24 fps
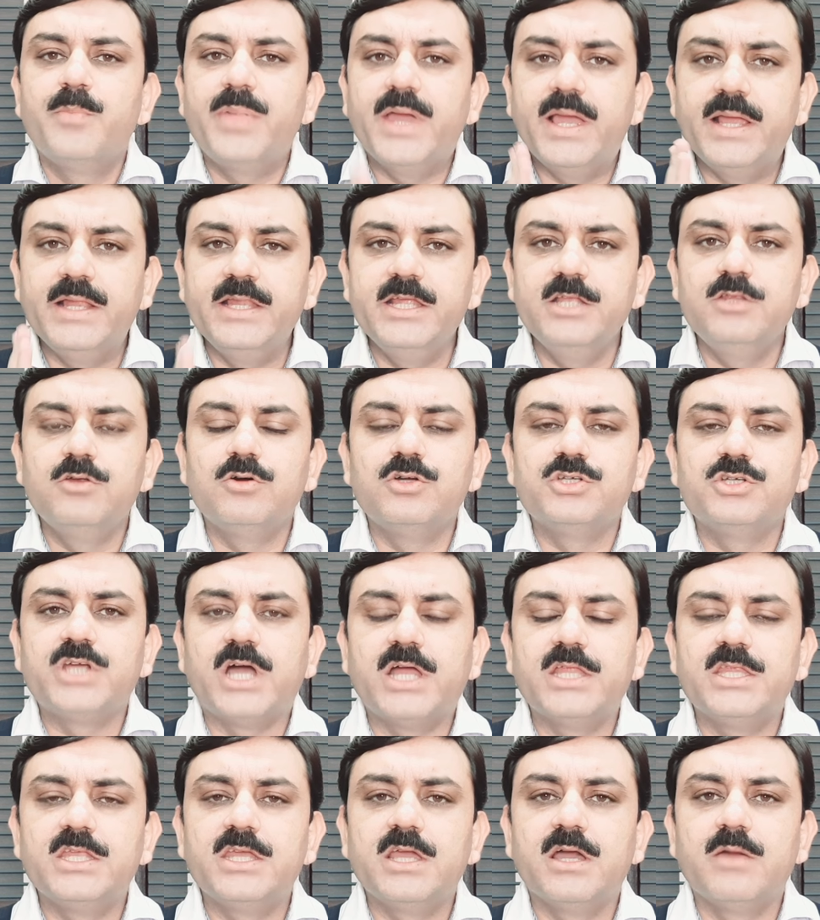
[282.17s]
पहली दो
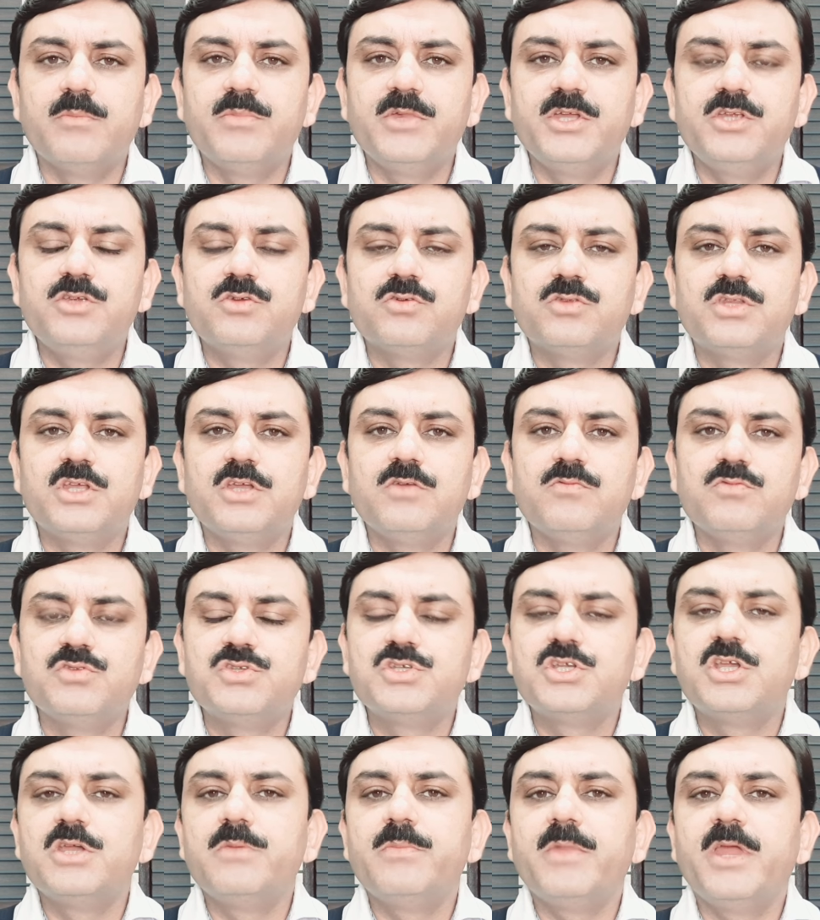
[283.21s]
शादियां भी जो थी
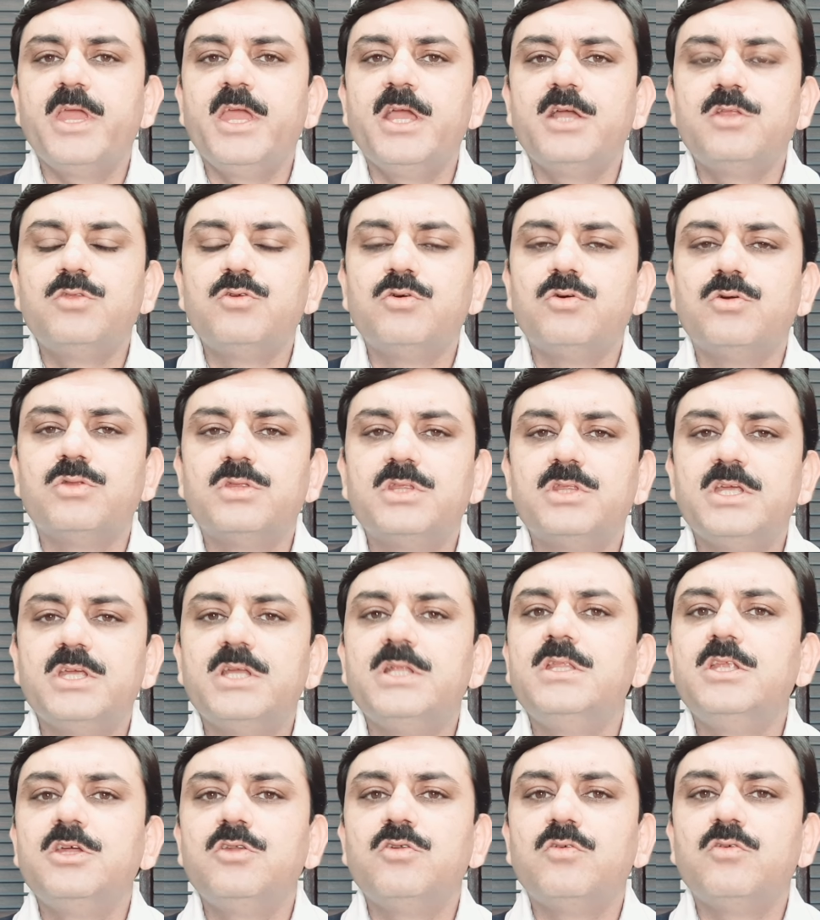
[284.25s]
उसकी एक दो
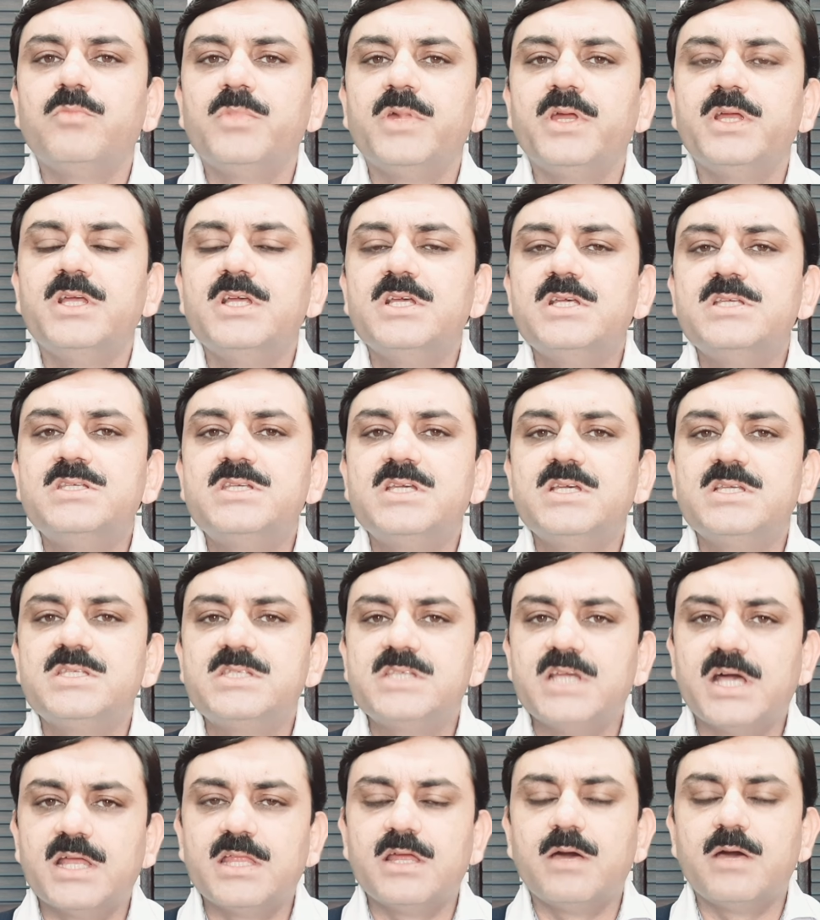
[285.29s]
तीन दिनों में से
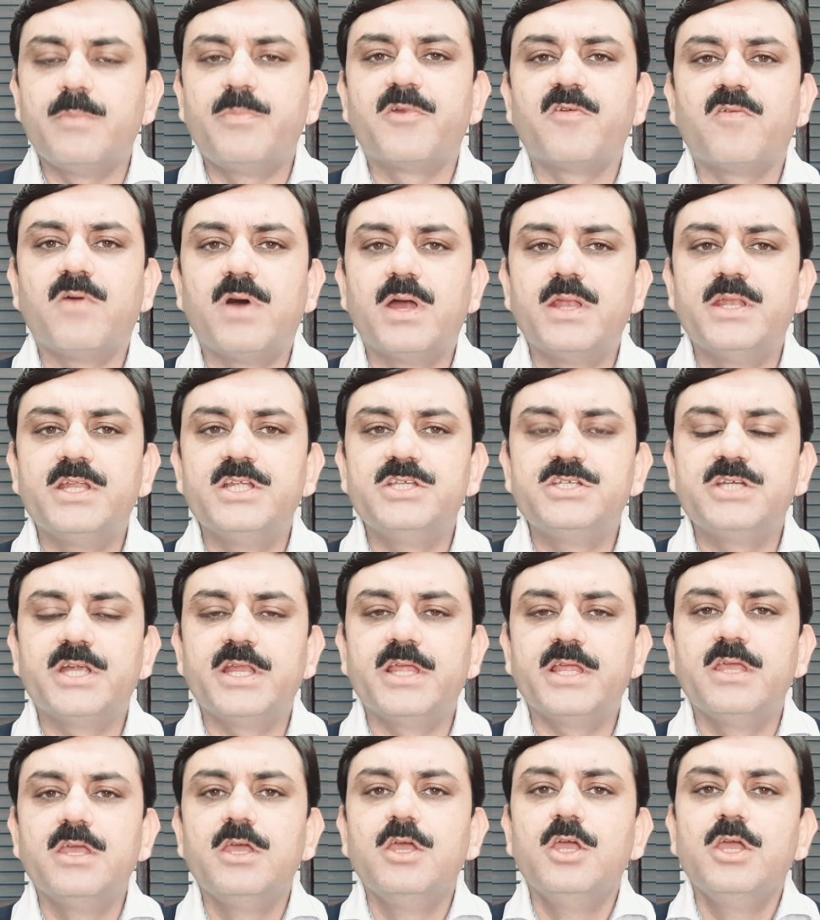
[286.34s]
ज़्यादा परवान नहीं
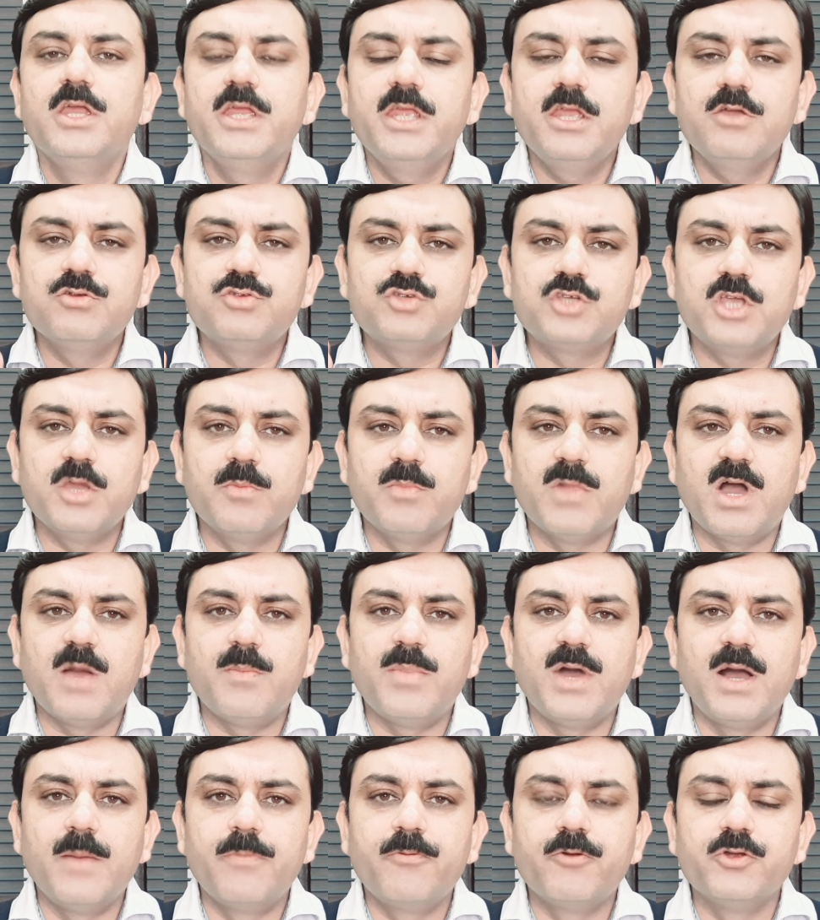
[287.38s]
चढ़ी ये उसके
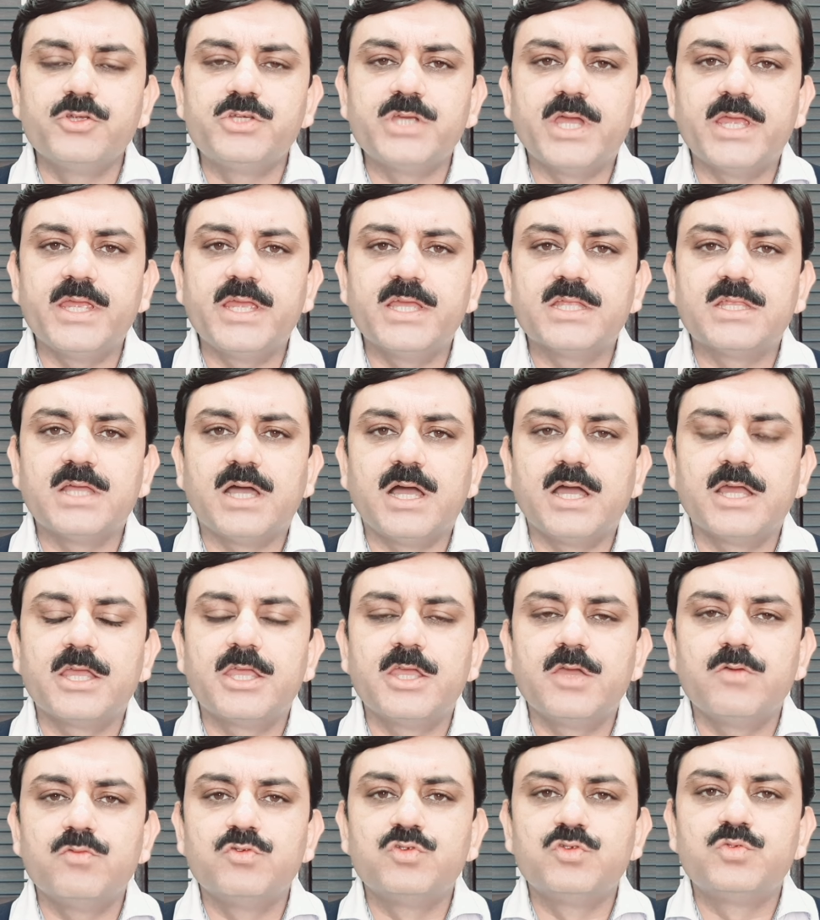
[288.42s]
माँ बाप को चाहिए था
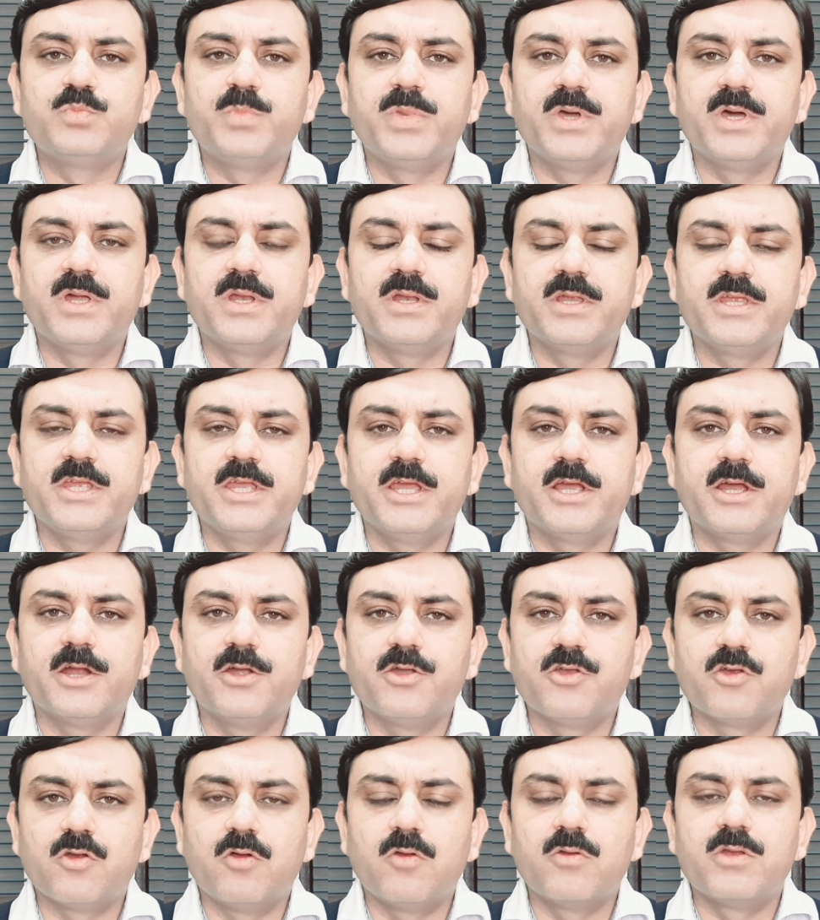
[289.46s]
कि उस पर ये
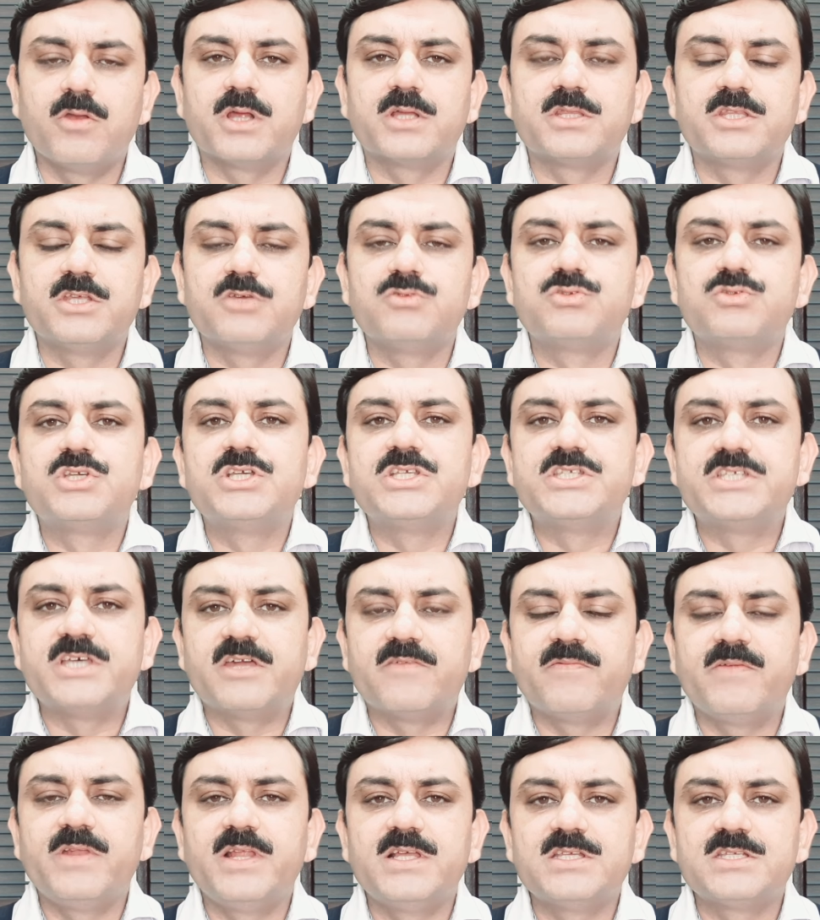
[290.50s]
कंट्रोल रखते उसकी
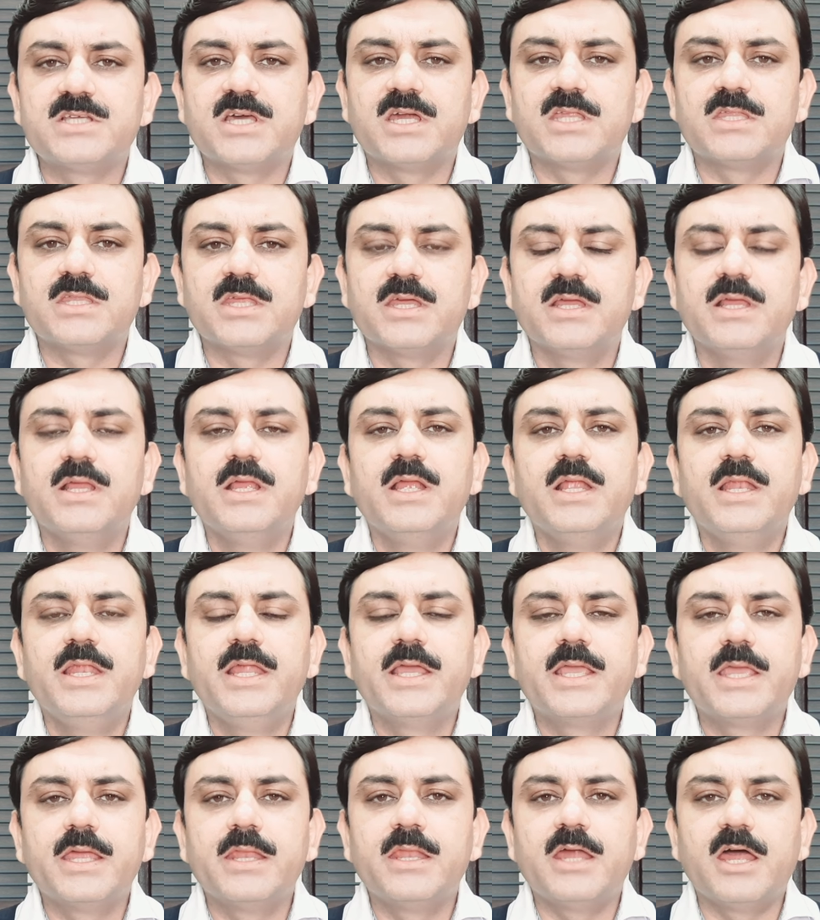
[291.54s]
सर्विलेंस करते
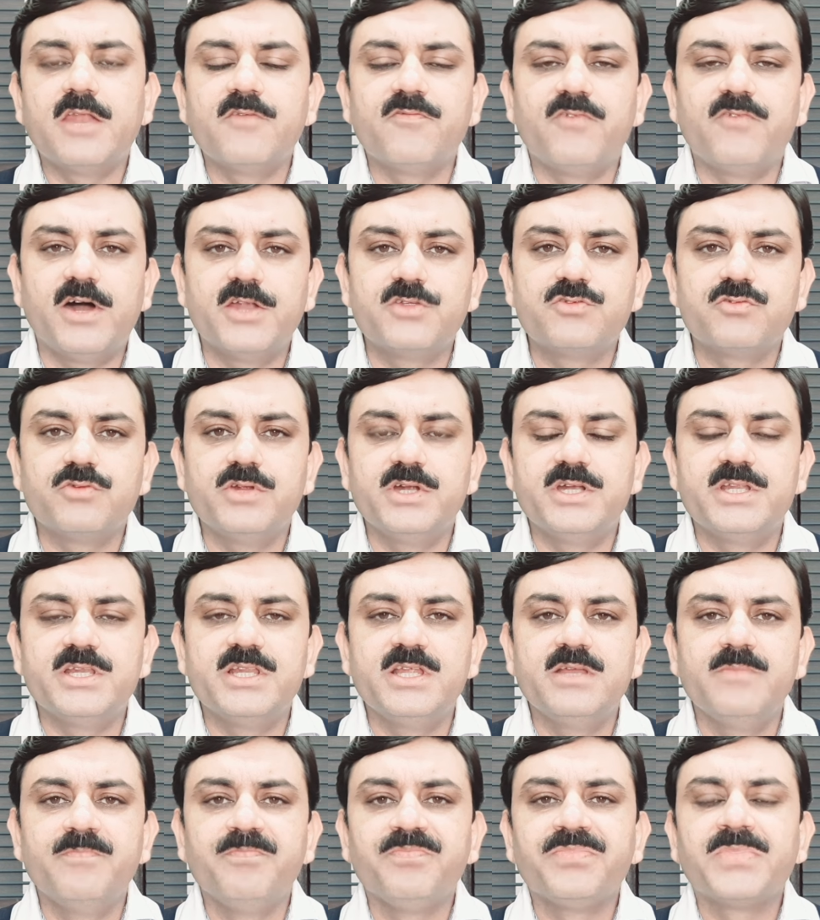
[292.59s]
लेकिन
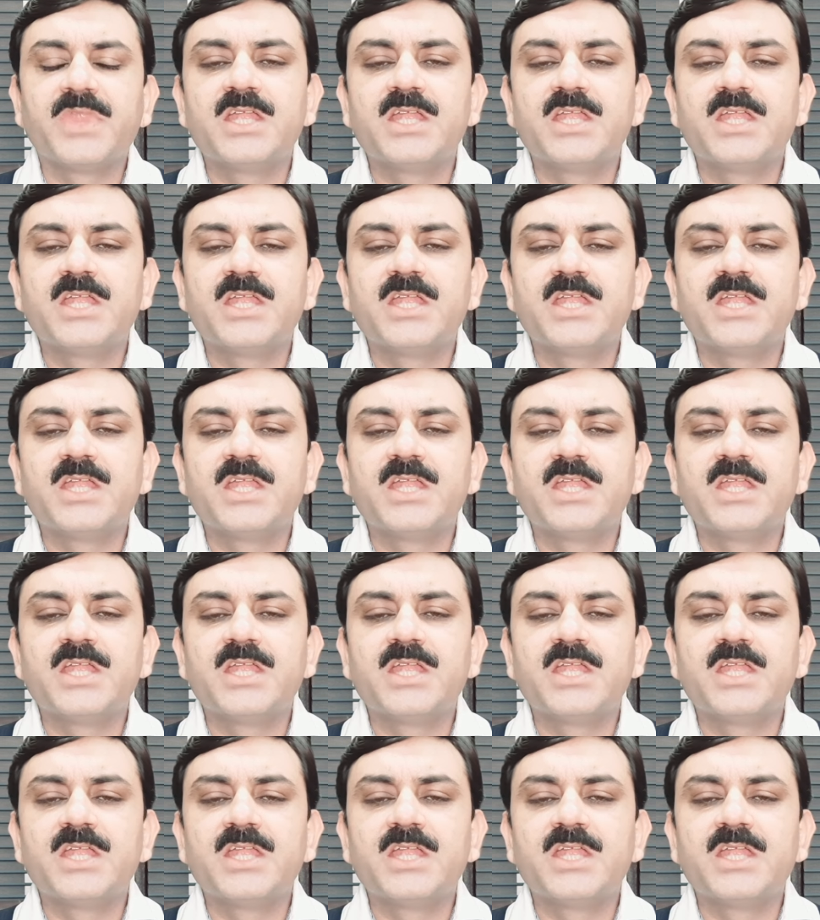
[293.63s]
अनफॉर्चुनेटली